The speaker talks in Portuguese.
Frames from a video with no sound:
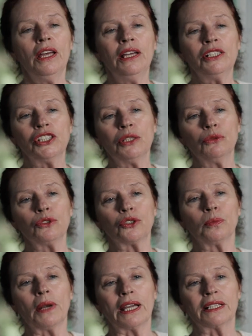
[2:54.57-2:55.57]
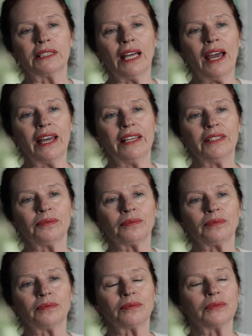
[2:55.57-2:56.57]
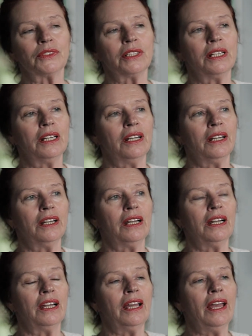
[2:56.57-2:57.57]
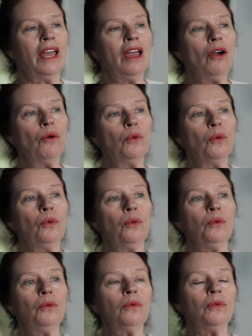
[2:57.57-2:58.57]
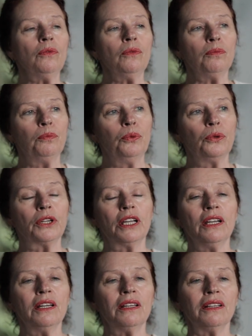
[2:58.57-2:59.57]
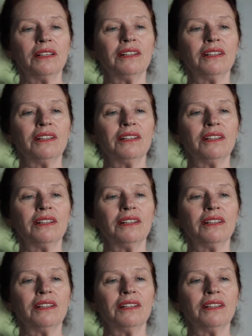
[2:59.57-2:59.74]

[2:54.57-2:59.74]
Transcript: Eles não usam black tie é um porque